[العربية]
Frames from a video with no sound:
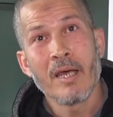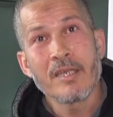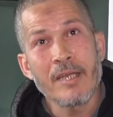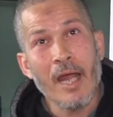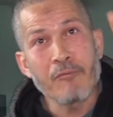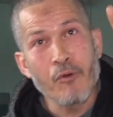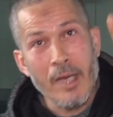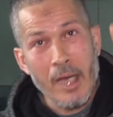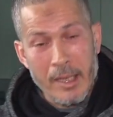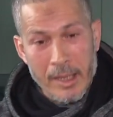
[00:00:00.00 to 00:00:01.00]
خصنا نعرفوا
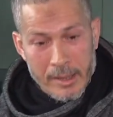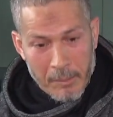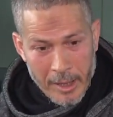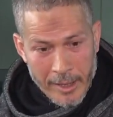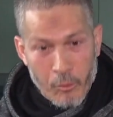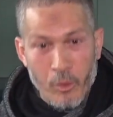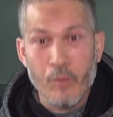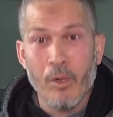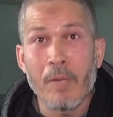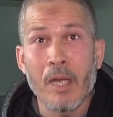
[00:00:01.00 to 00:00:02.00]
غير واحد النقطه ملي يهود
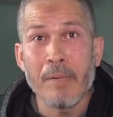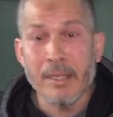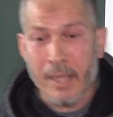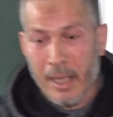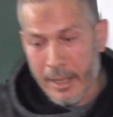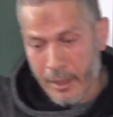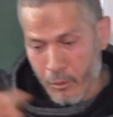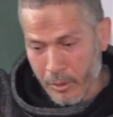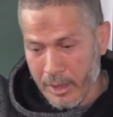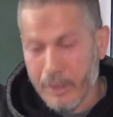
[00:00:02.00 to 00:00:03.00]
هو من البيت راه
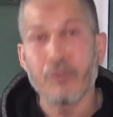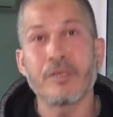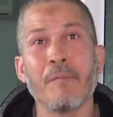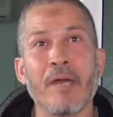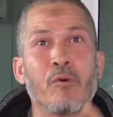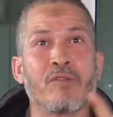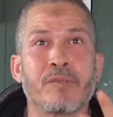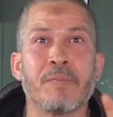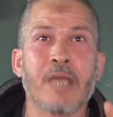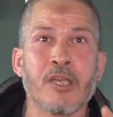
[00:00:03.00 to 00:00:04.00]
غيهود للدوزيام يهود في
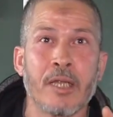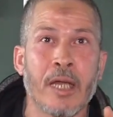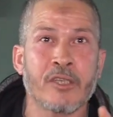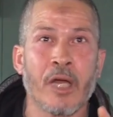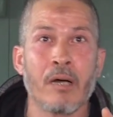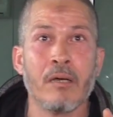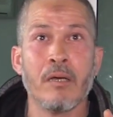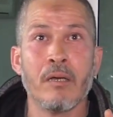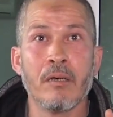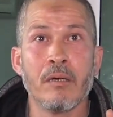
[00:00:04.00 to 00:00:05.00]
18 درجه
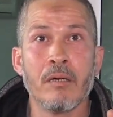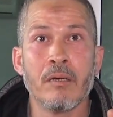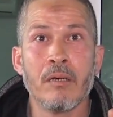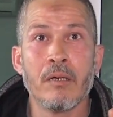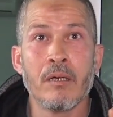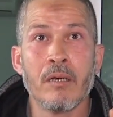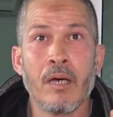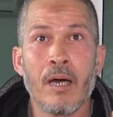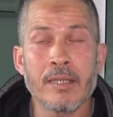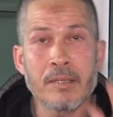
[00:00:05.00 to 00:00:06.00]

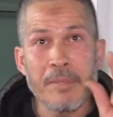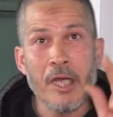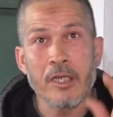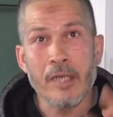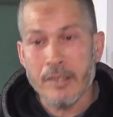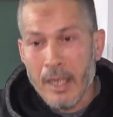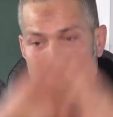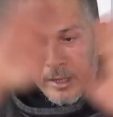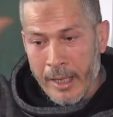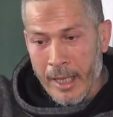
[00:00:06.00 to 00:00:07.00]
هاد 18 درجه راه
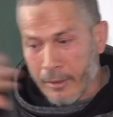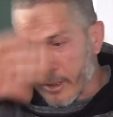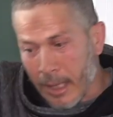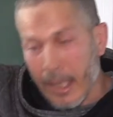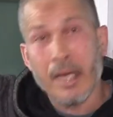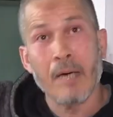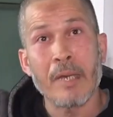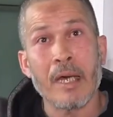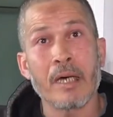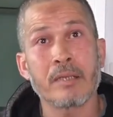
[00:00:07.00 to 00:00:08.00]
كيغطس على
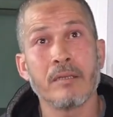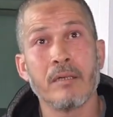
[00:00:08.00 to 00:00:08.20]
الكاميرات